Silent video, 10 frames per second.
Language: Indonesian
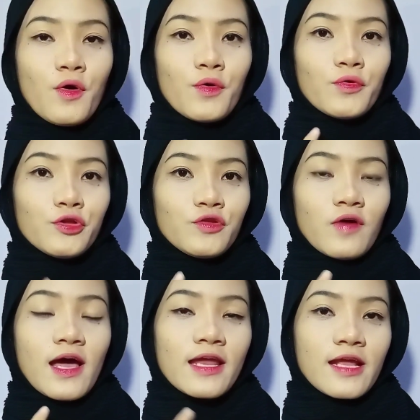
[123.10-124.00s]

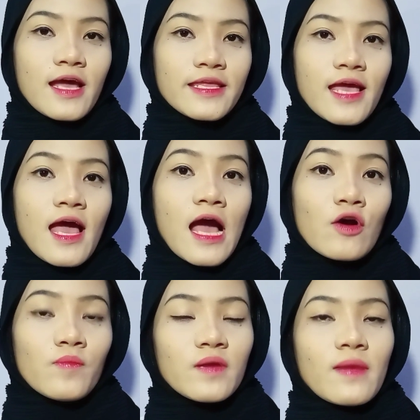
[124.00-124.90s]
untuk harganya
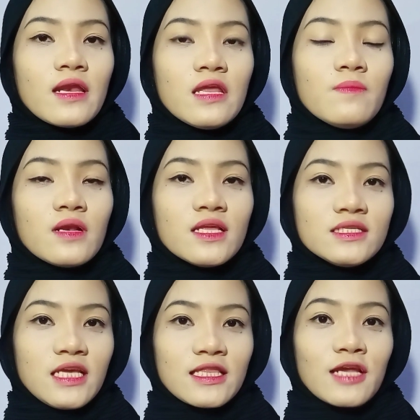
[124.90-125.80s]
aku pribadi
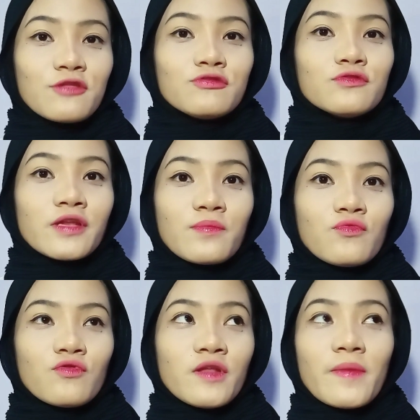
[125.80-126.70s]
beli sekitar
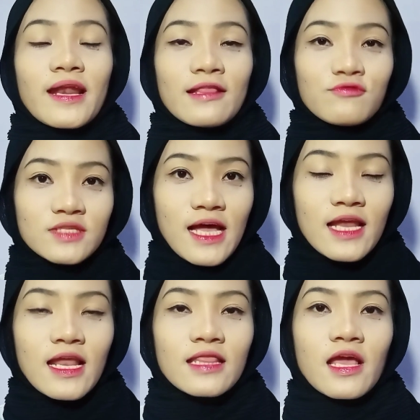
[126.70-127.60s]

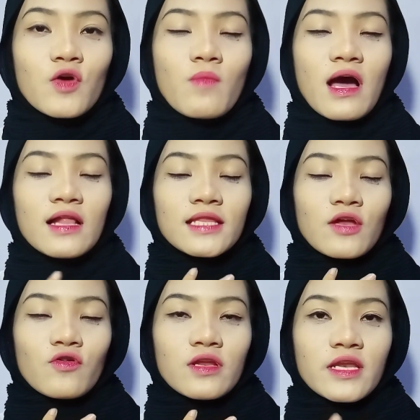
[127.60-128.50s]
7.500-an. Nanti aku bakal
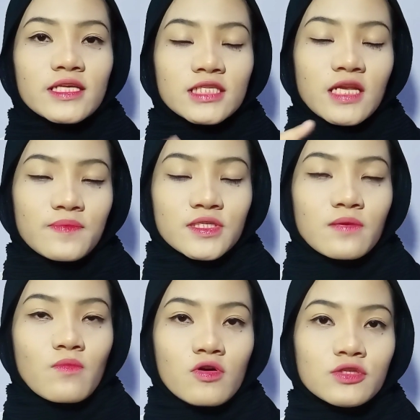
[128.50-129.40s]
taruh di
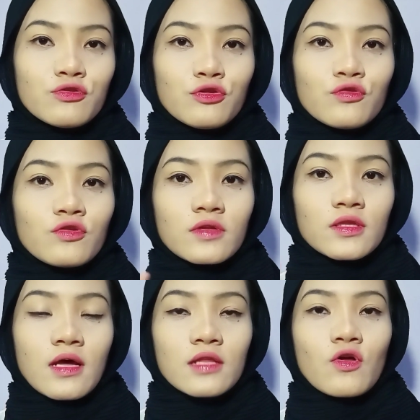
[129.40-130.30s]
description box untuk
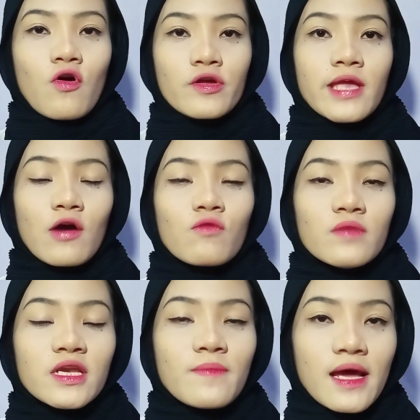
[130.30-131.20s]
uh, tokonya aku
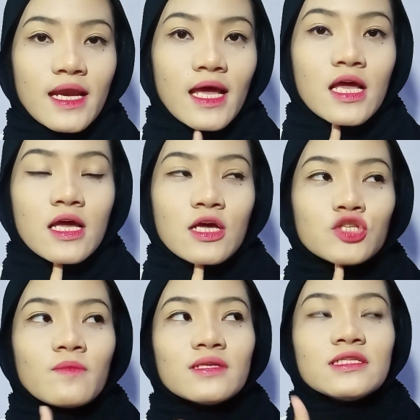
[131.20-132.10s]
beli di mana.
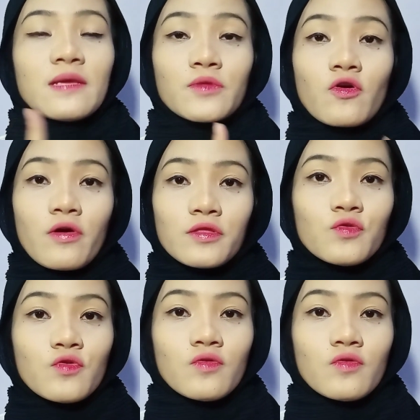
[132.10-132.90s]
Cuma setiap toko itu